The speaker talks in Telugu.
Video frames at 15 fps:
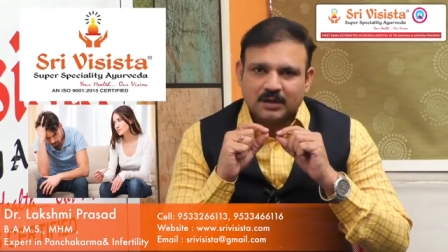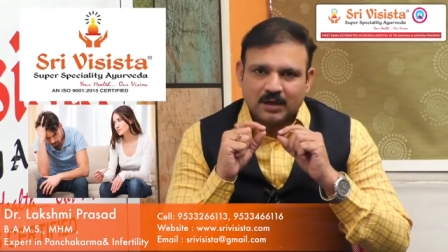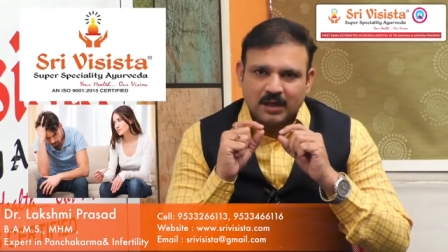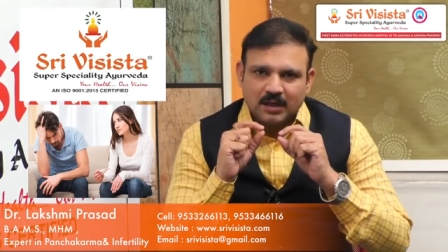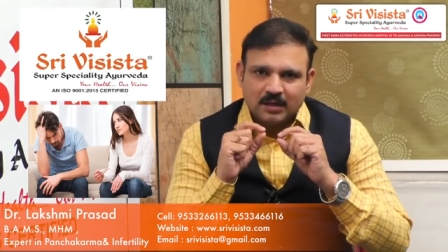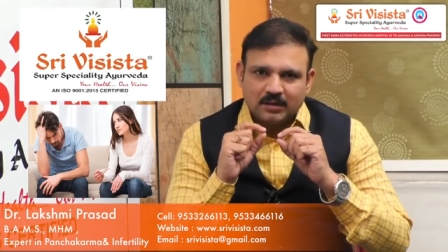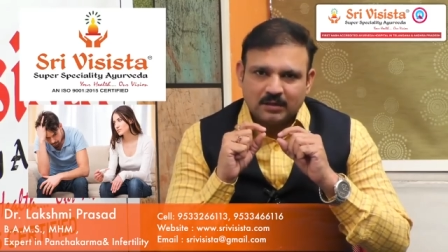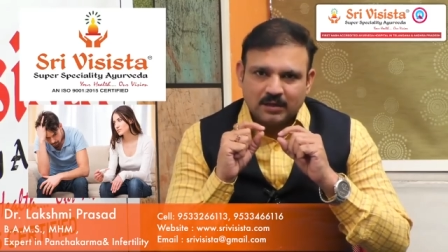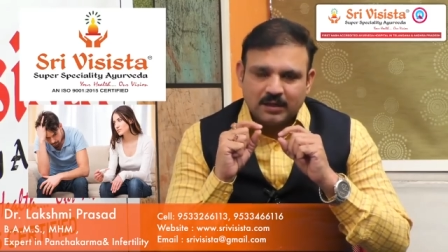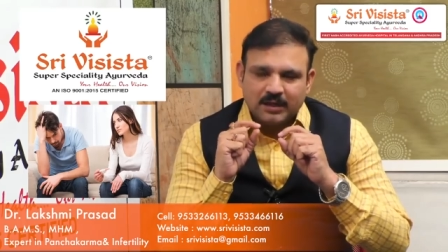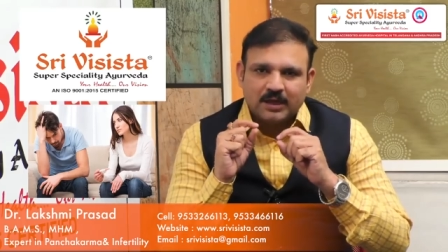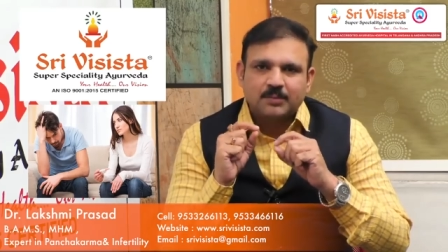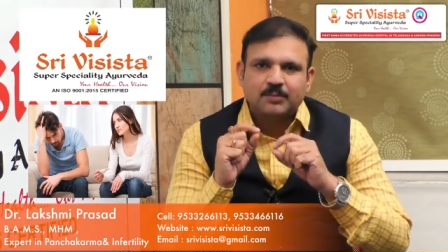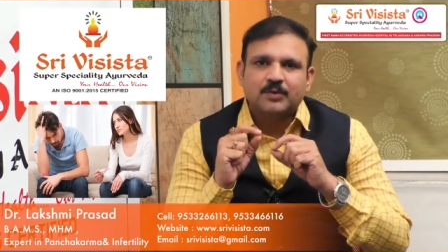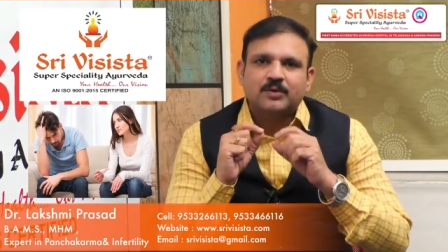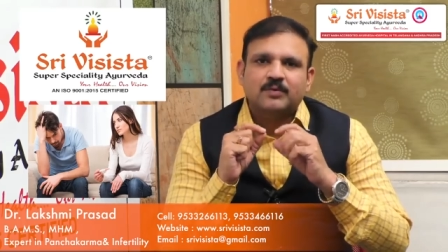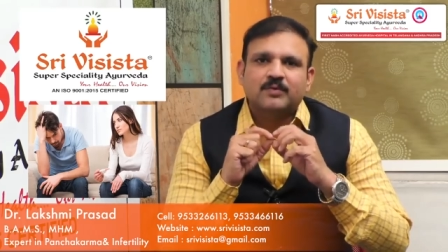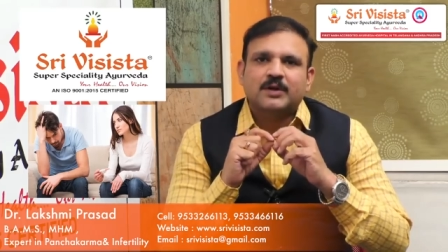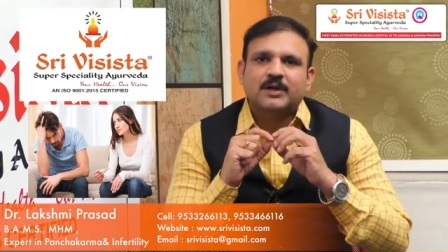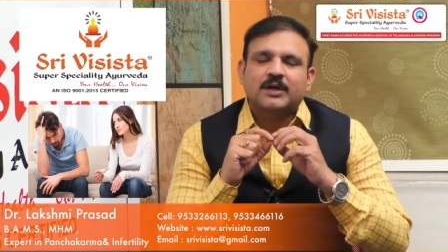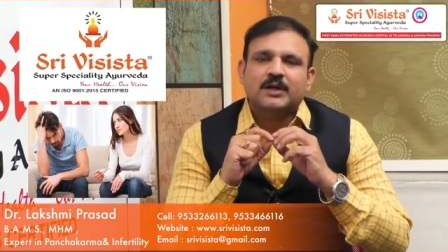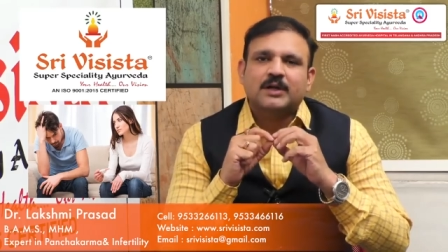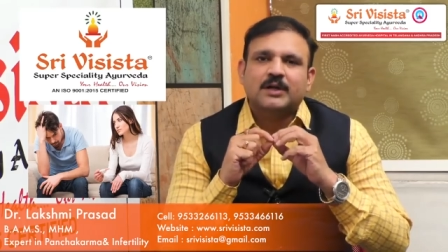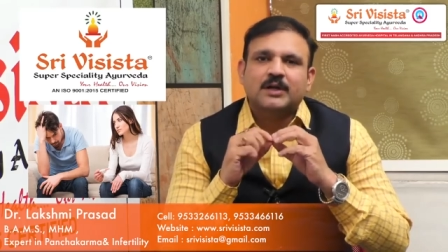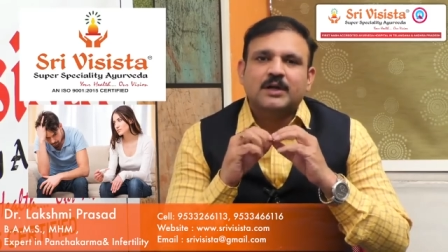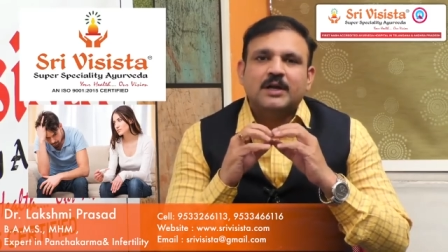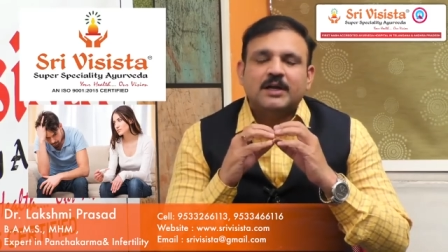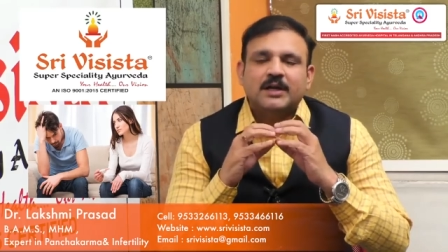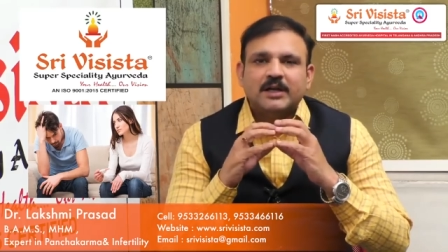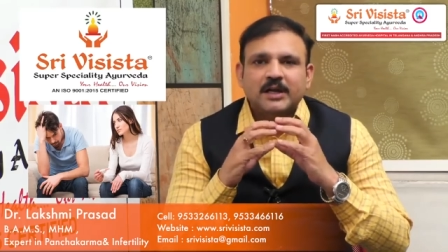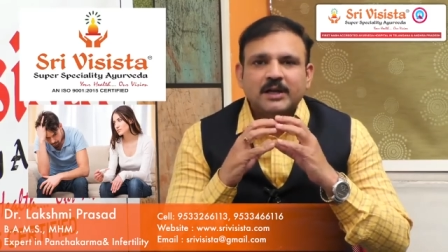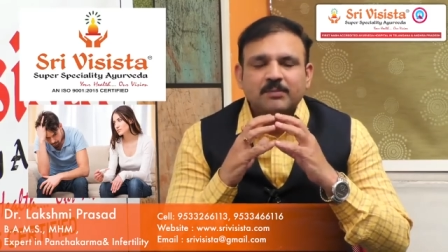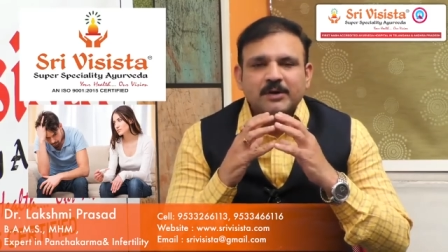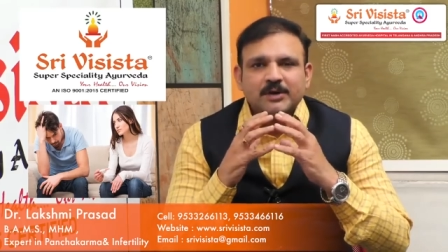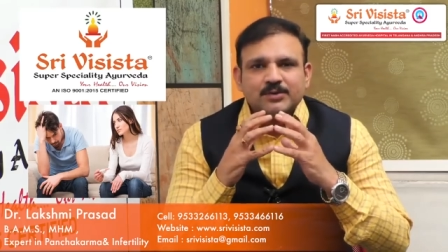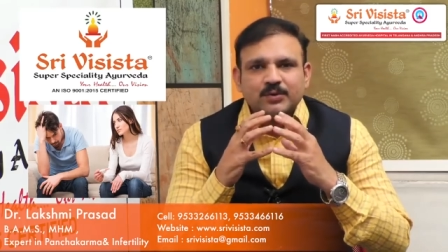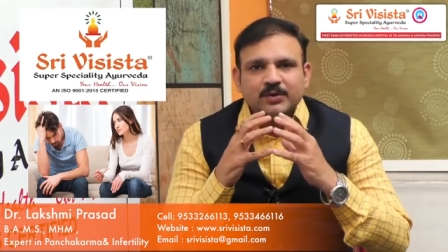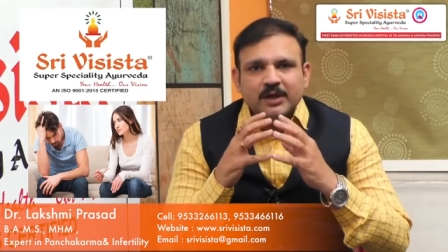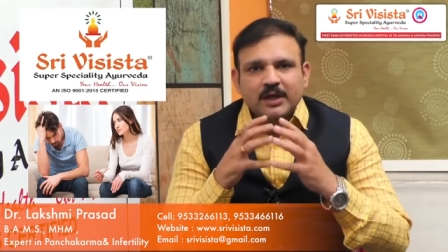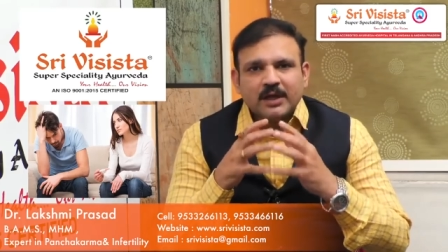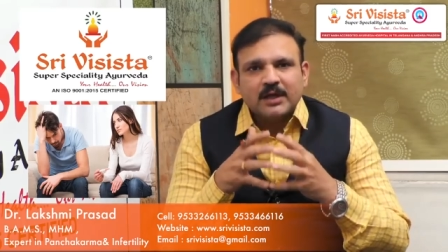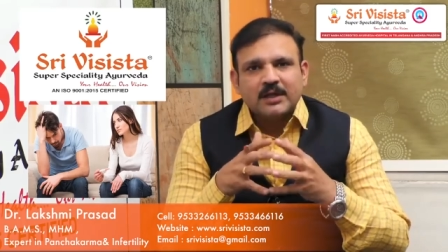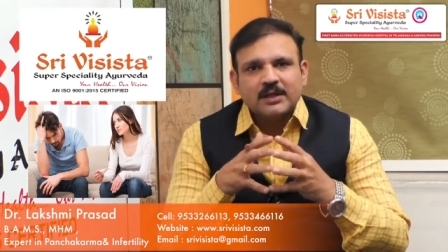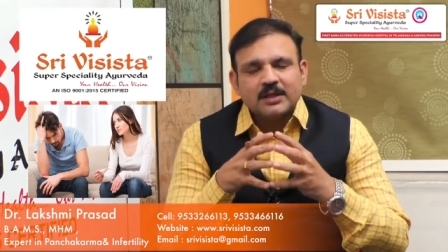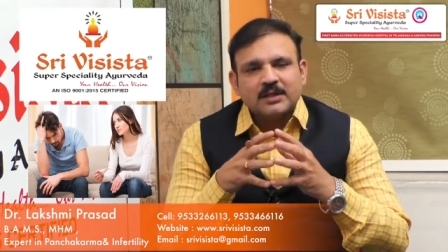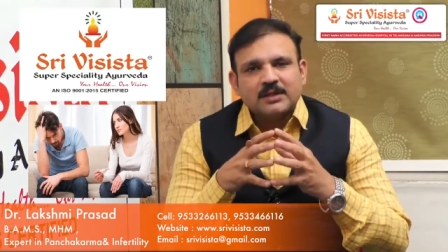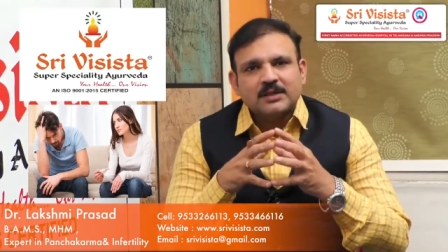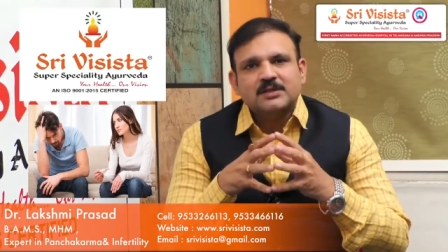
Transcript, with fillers: కణాలు లేకపోవటం వల్ల కానీ ట్రీట్మెంట్స్ ఉన్నాయా లేదా అని